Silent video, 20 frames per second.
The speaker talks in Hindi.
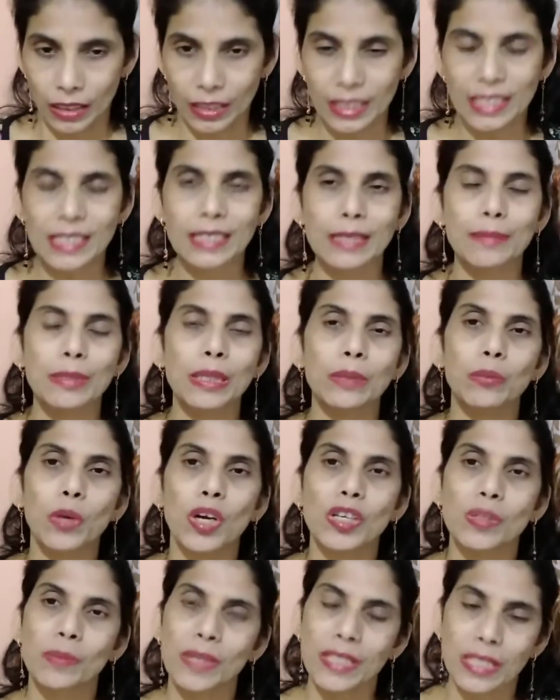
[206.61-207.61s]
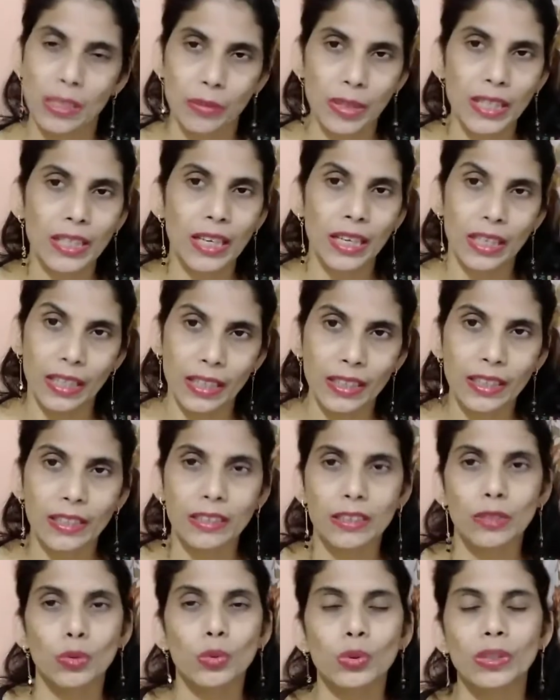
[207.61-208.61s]
डिस्क्रिप्सन बॉक्स में सभी का लिंक
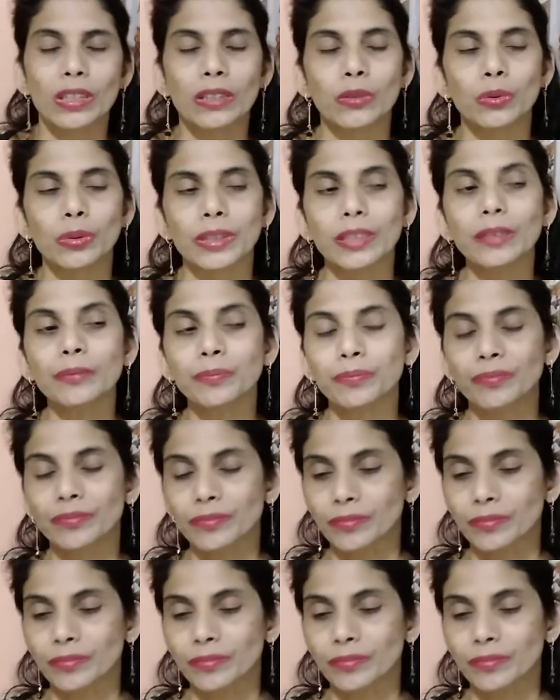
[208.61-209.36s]
ज़रूर दे दूँगी